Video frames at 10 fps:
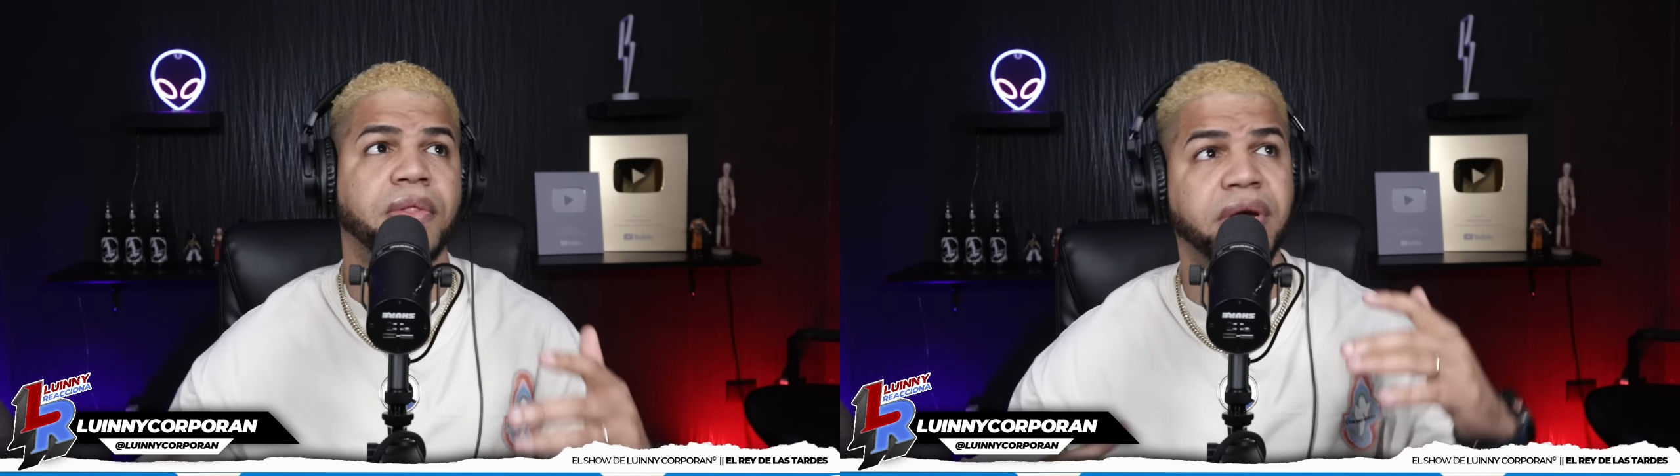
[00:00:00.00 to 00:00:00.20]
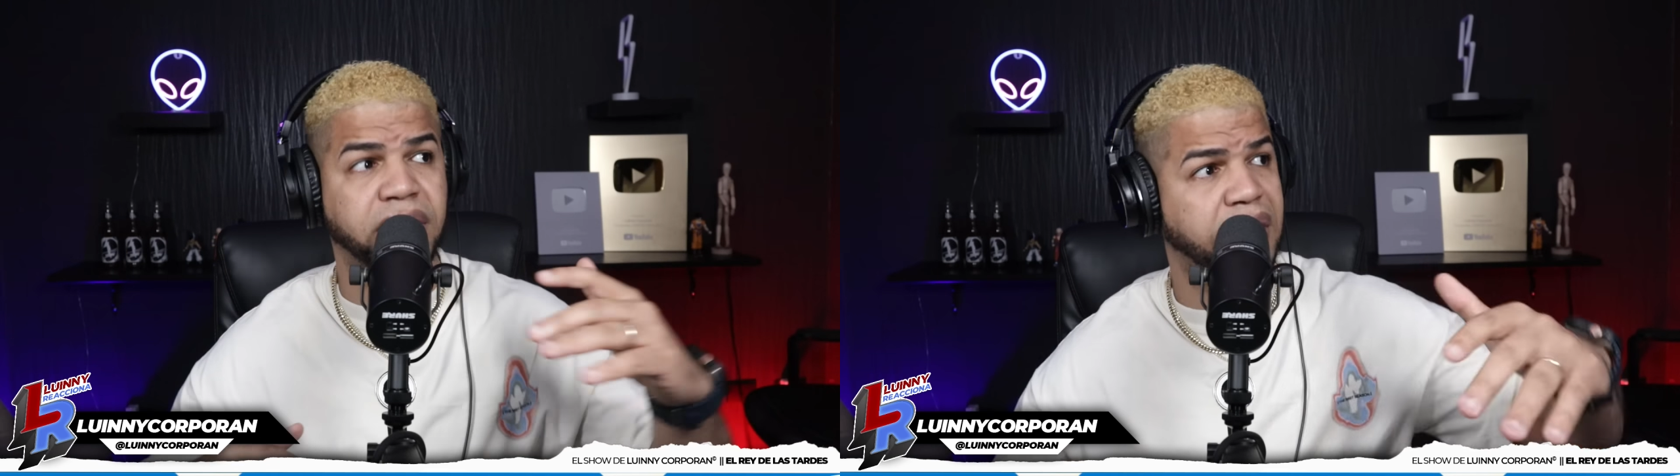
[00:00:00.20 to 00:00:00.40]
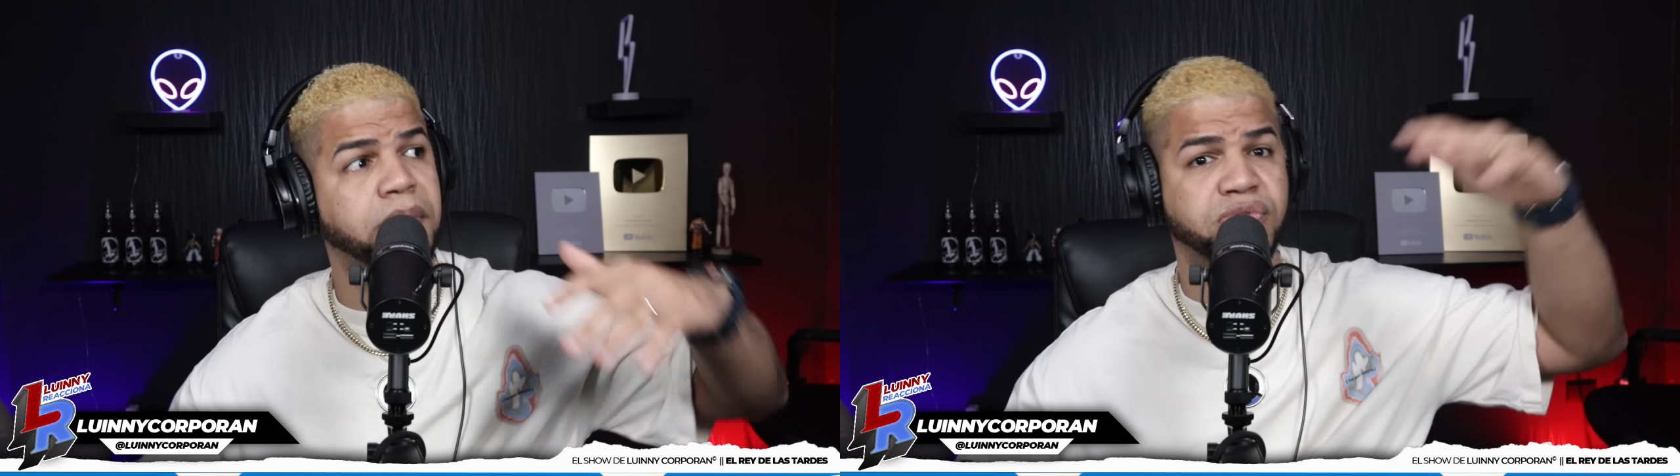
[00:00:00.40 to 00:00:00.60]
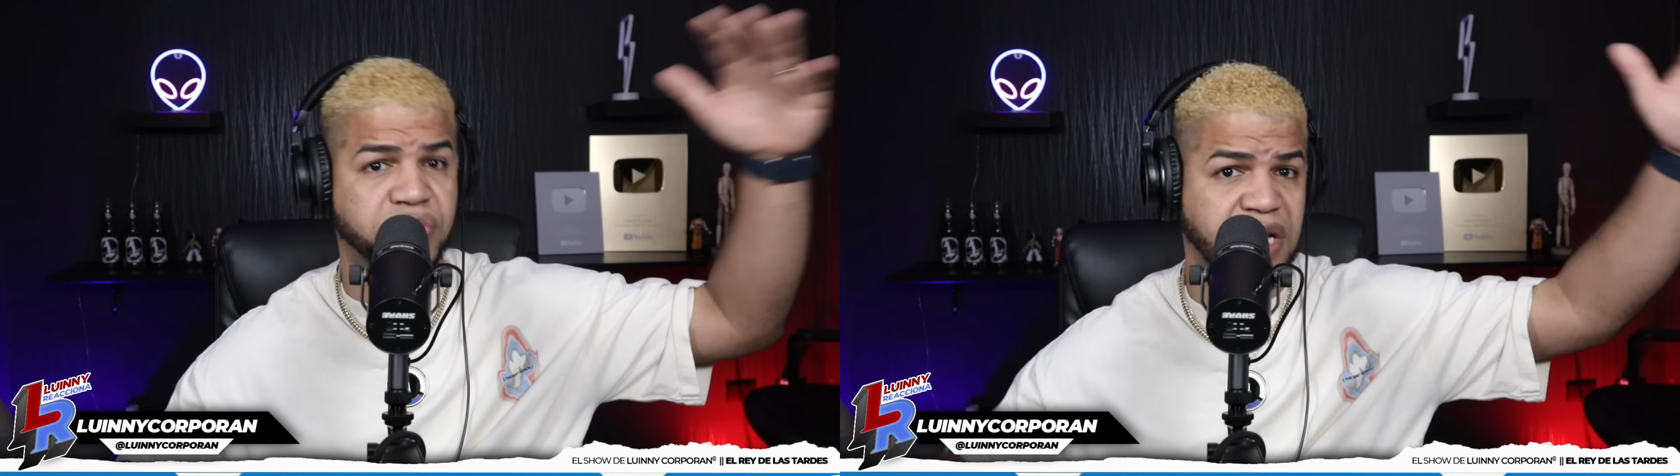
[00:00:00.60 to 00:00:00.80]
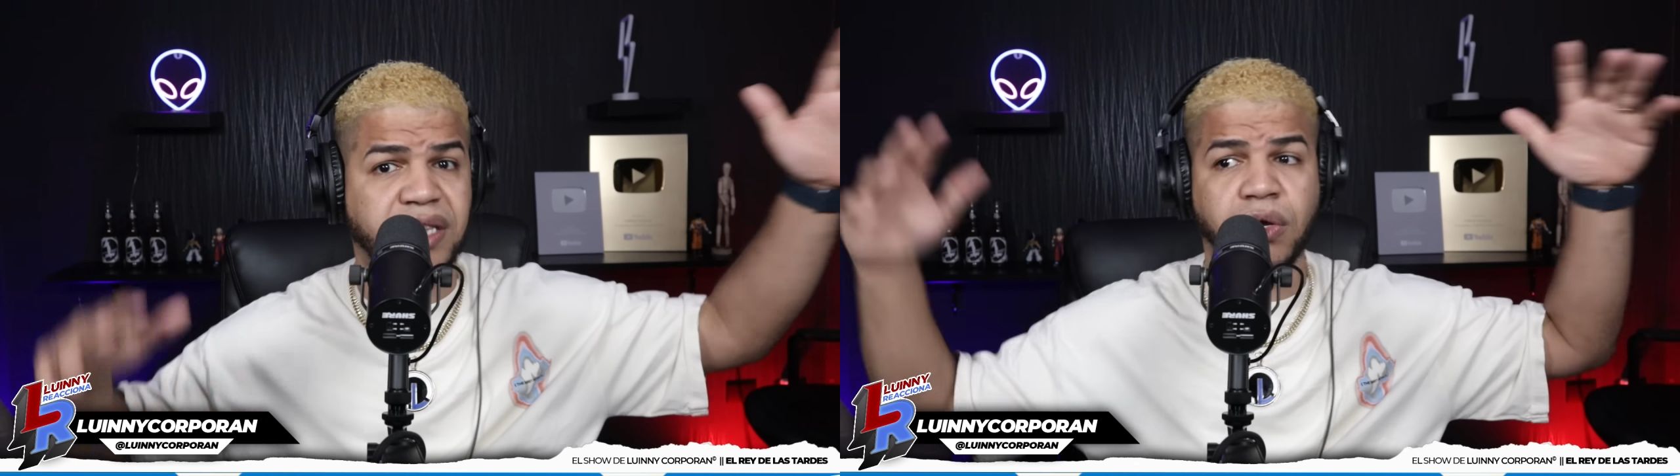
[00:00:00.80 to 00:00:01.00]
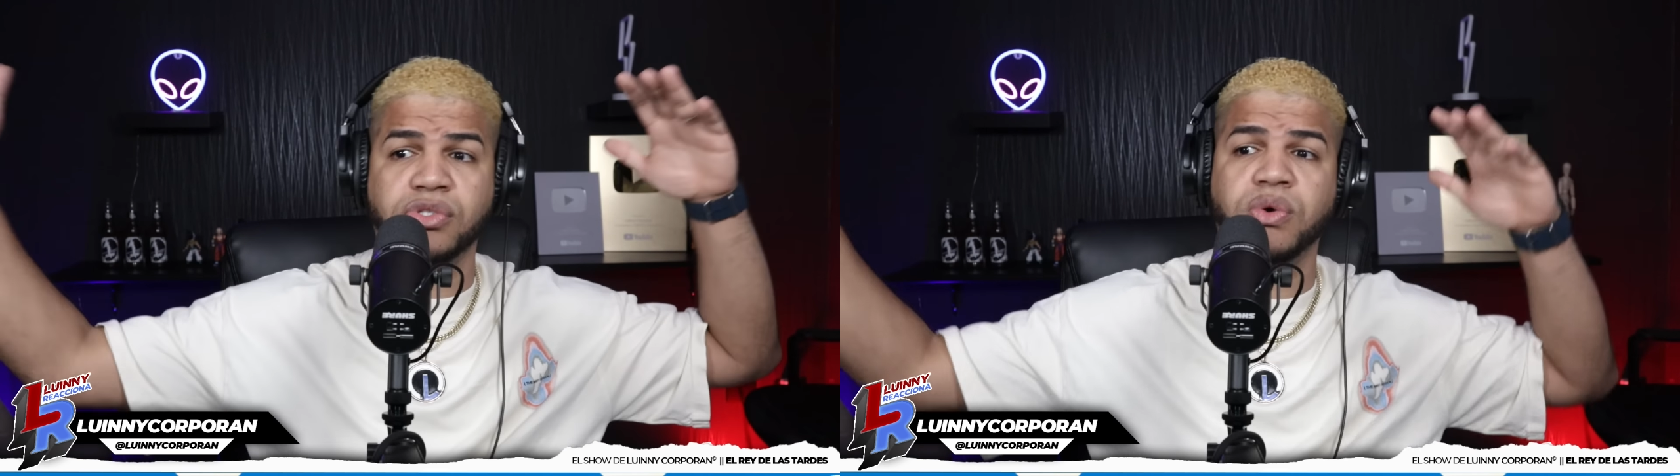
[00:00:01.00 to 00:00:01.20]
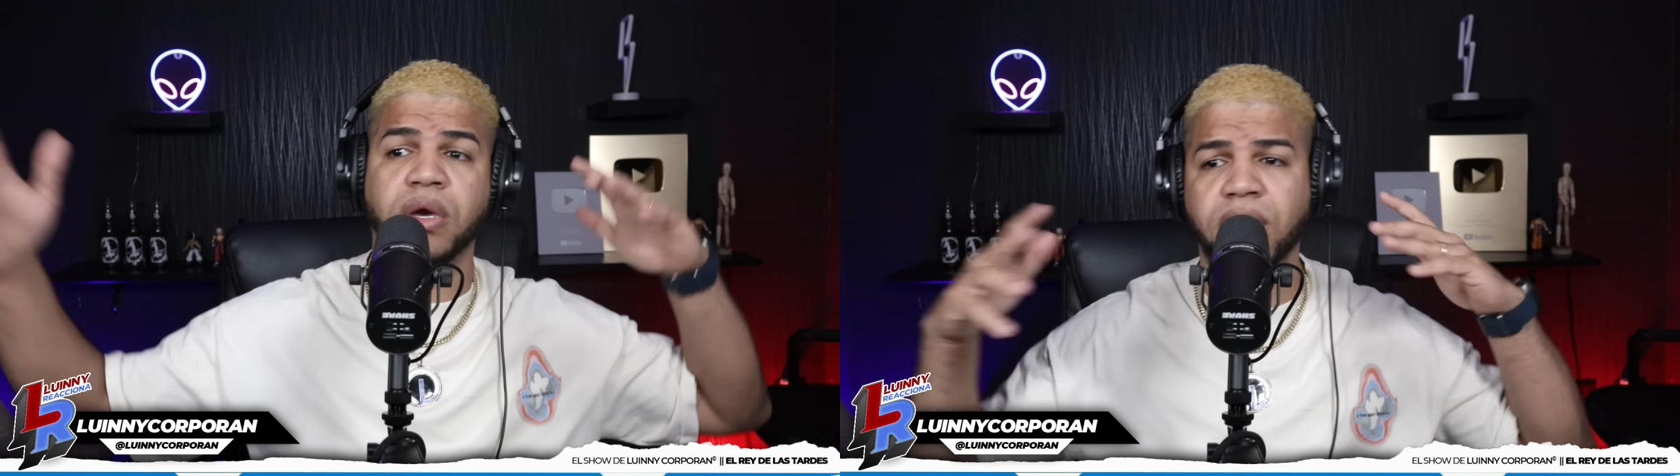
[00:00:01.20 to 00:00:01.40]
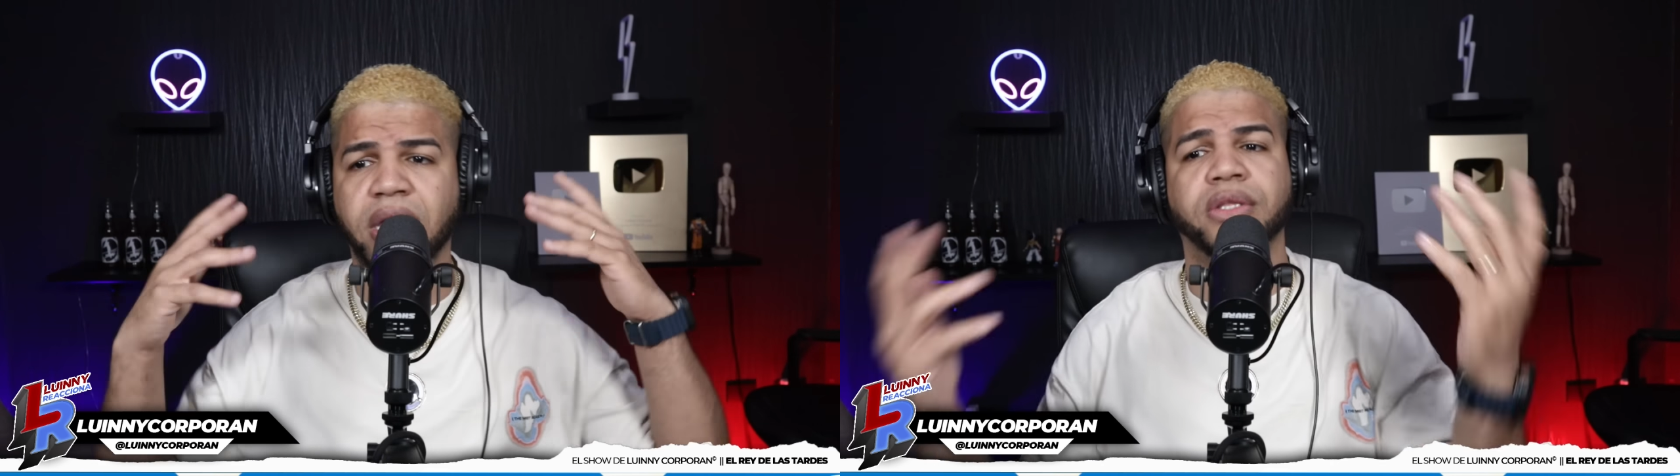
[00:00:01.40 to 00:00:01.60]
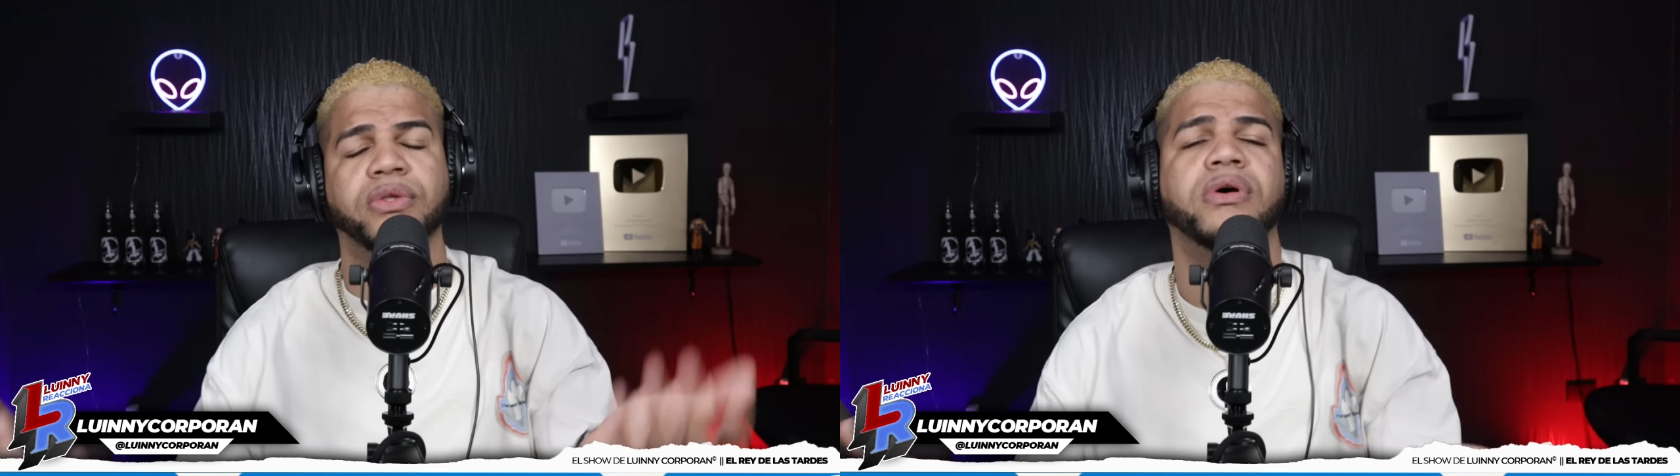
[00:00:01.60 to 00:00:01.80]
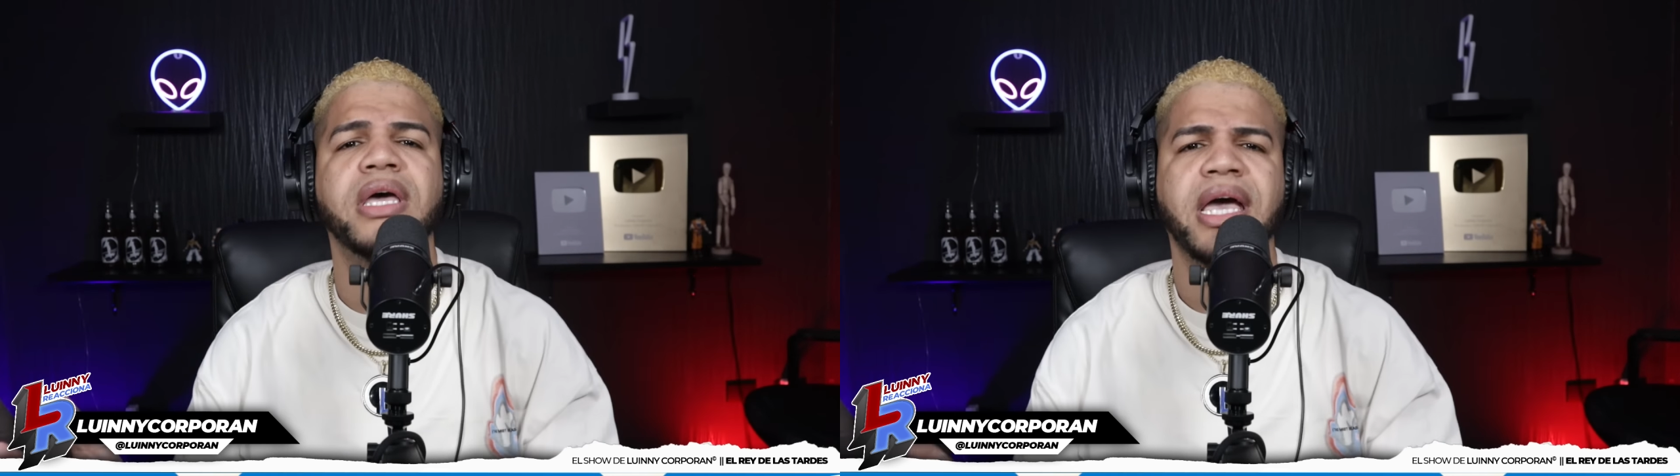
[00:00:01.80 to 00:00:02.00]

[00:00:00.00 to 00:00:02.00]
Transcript: y que tenemos 7, 8 años en esto,